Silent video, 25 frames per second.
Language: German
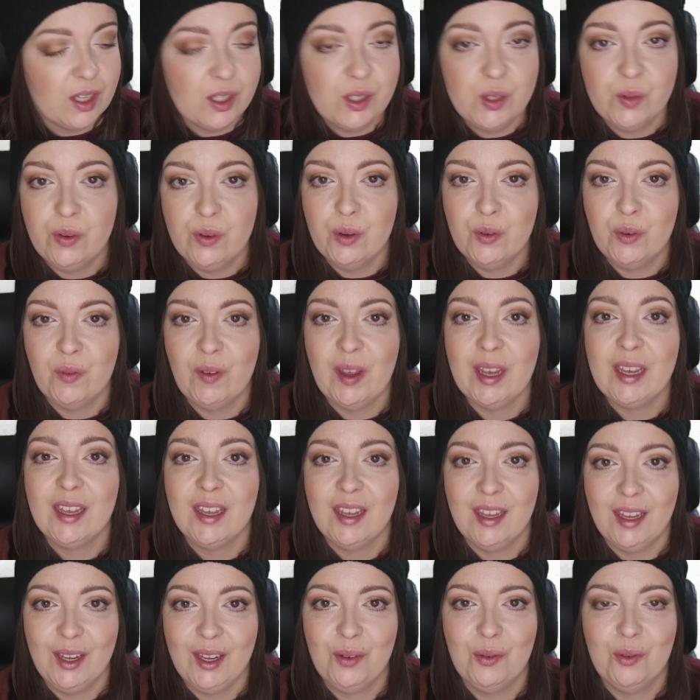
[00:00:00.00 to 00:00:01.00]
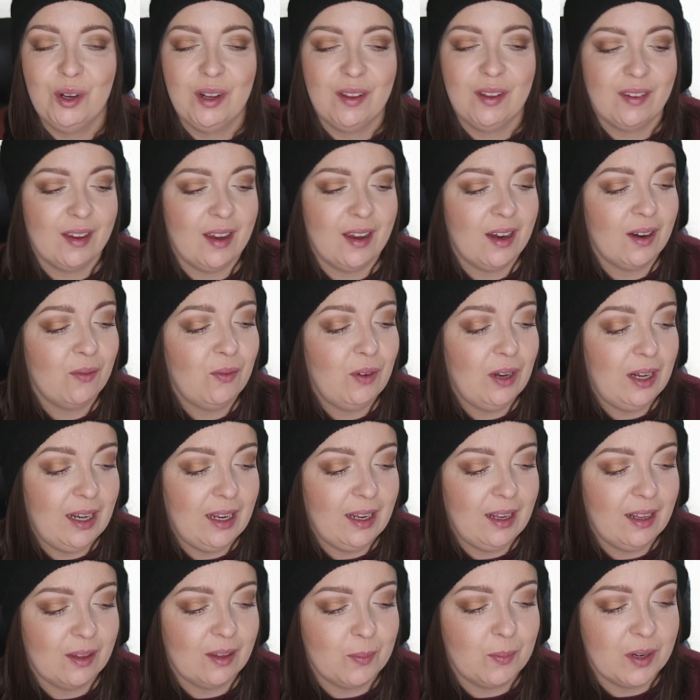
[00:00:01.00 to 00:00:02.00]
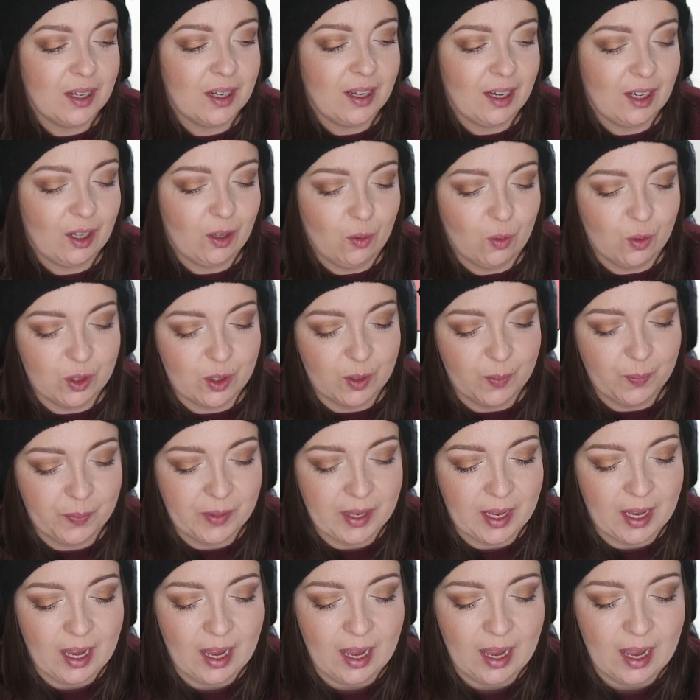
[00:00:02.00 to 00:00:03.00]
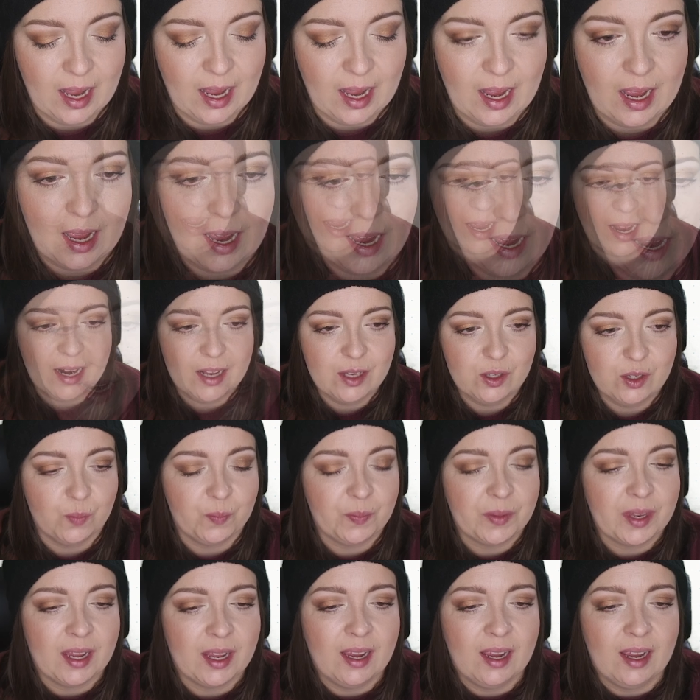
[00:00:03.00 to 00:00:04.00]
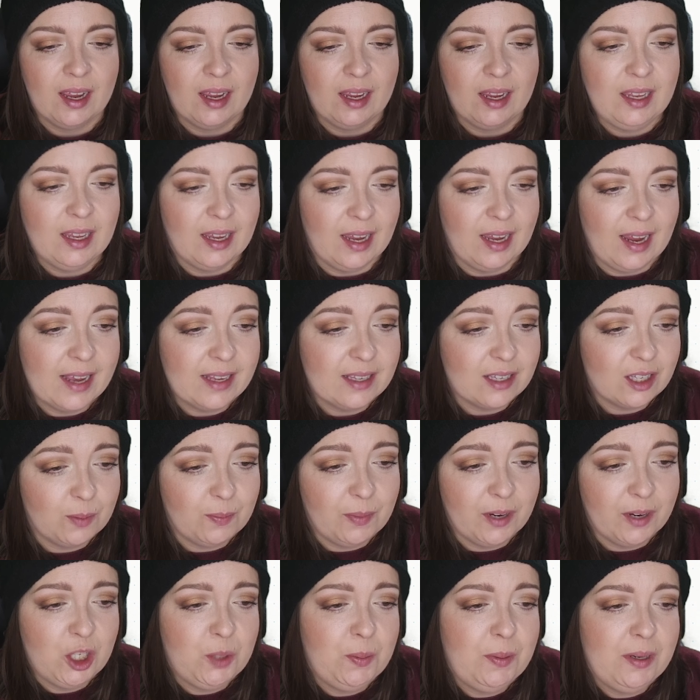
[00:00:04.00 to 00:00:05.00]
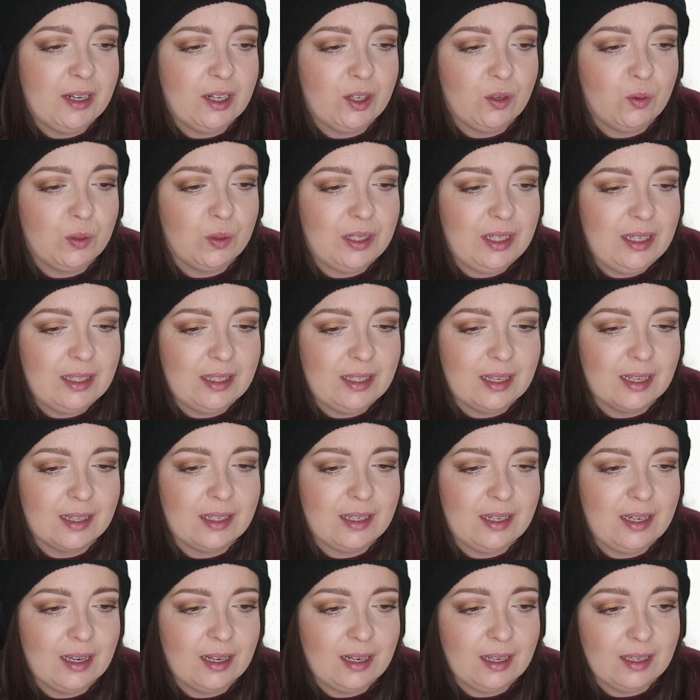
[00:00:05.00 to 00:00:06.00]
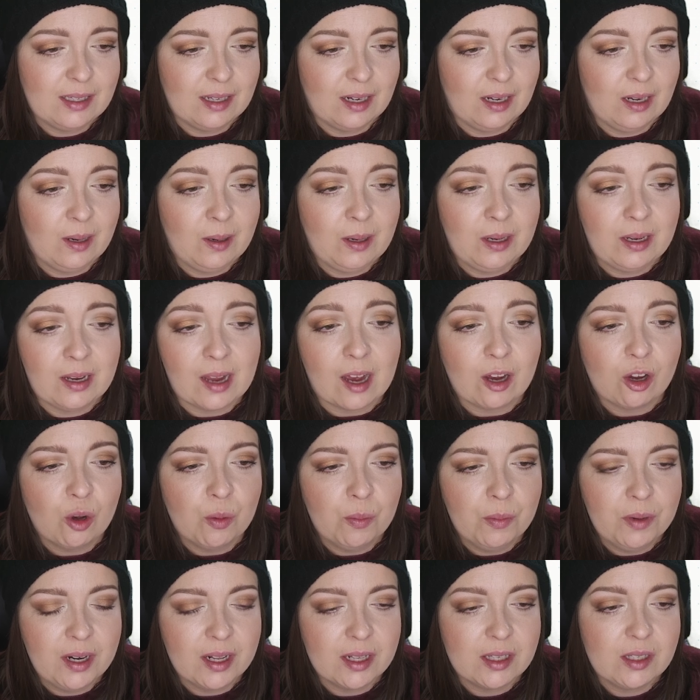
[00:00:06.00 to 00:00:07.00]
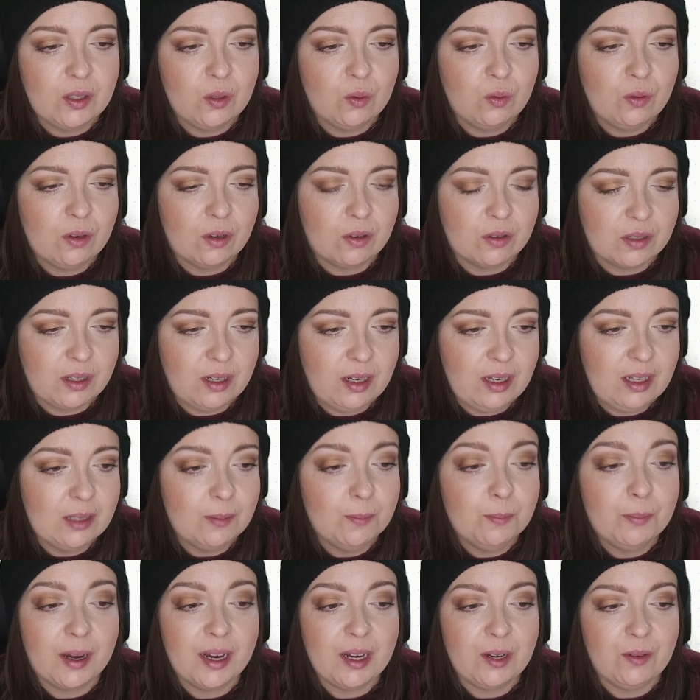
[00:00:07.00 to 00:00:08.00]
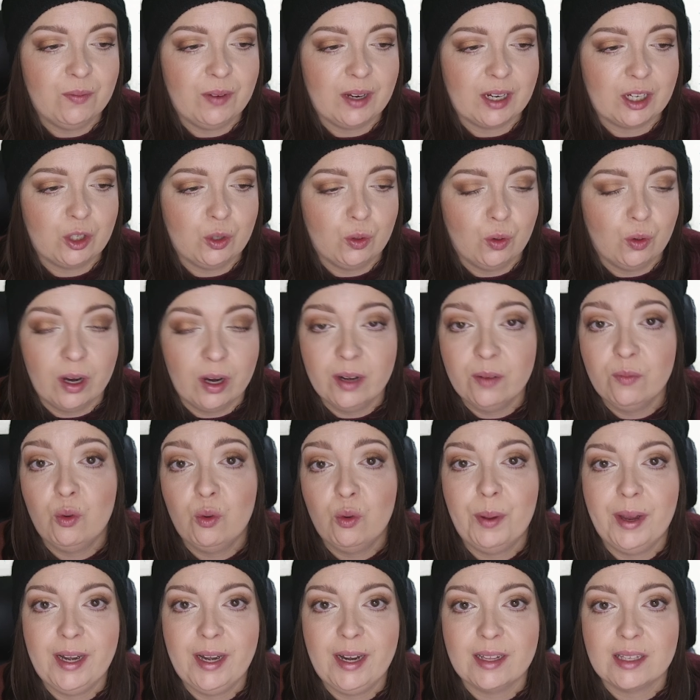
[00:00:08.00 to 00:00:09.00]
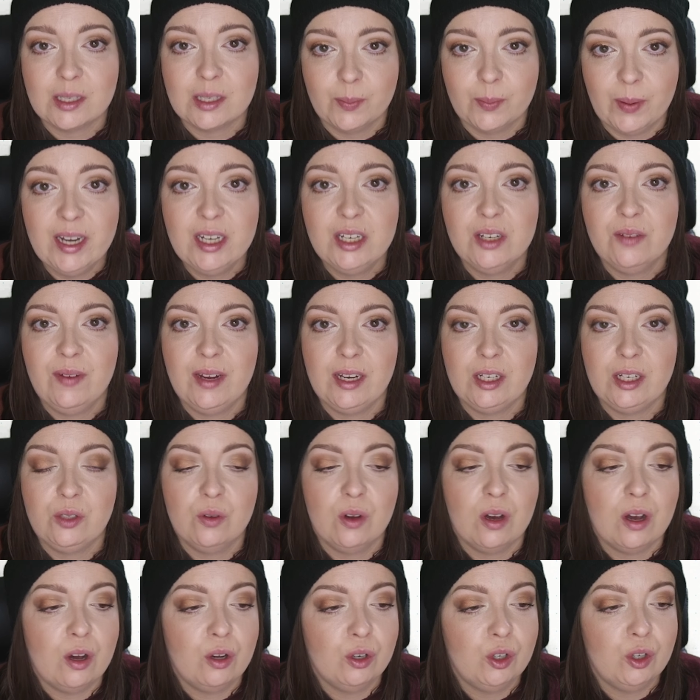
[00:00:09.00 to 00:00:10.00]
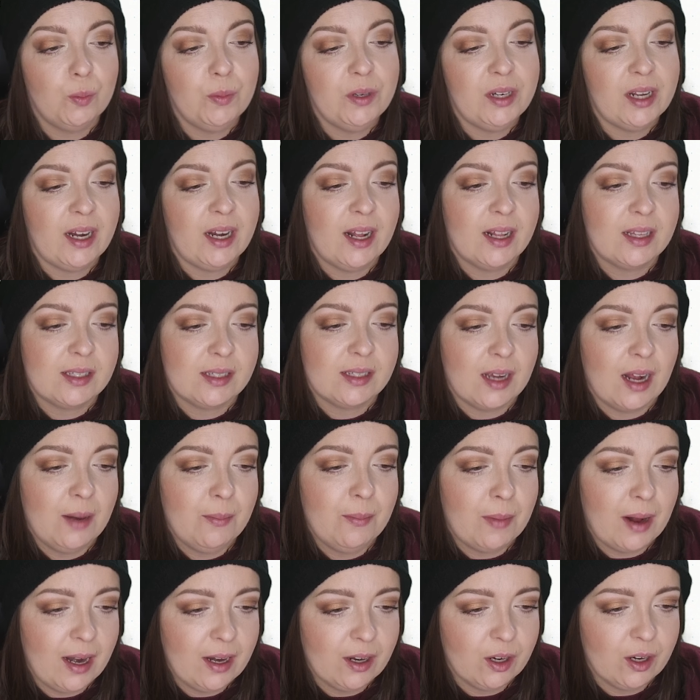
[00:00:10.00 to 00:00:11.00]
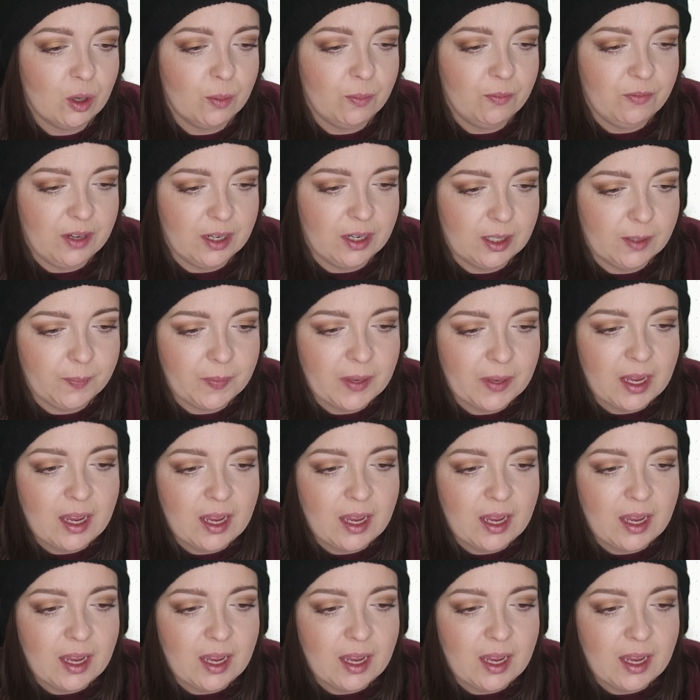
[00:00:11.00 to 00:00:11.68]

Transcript: So viel vorweg, ich würde sagen, wir legen jetzt mal direkt los. Also, hier erstes Beispiel, du siehst jetzt hier diese Linearkombination aus diesen beiden Vektoren, wobei der zweite Vektor auch noch mit einer Zahl mal genommen wird.